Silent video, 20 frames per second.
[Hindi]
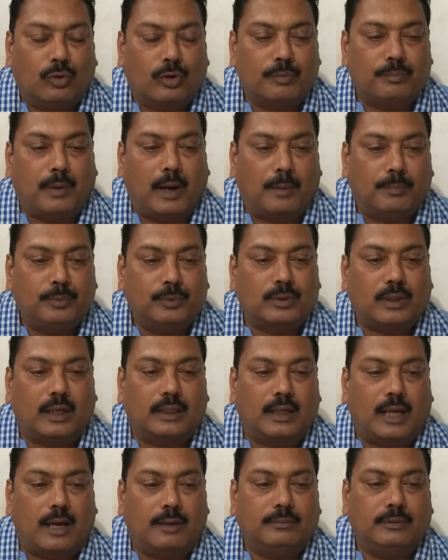और बापू
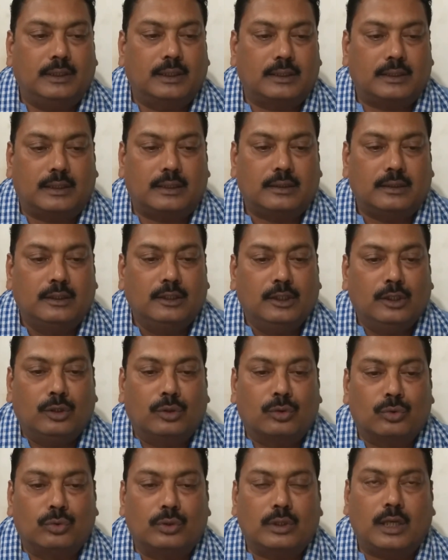का नाम लेकर
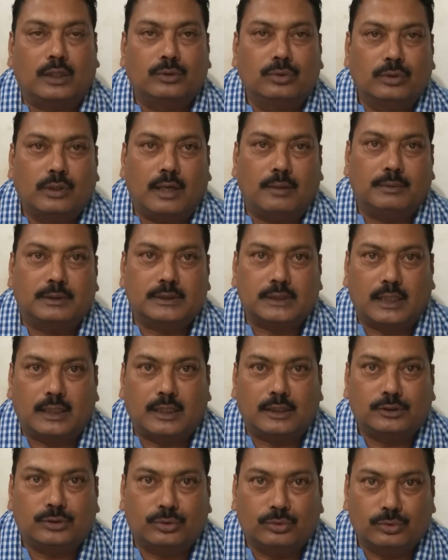रोना धोना
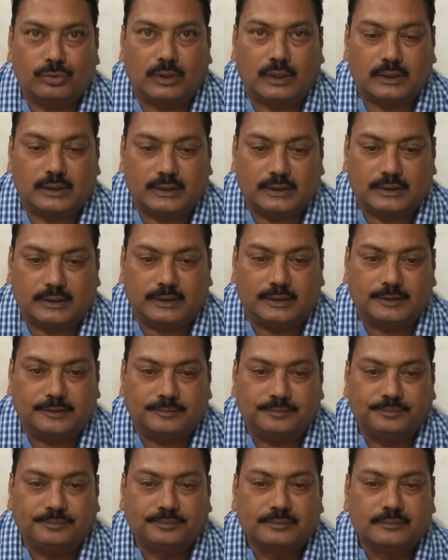मचाना शुरू कर देते
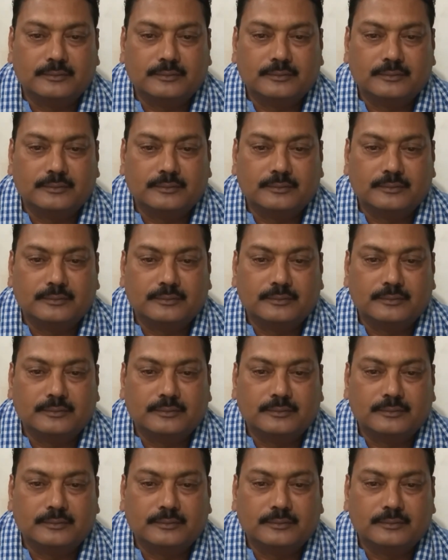हैं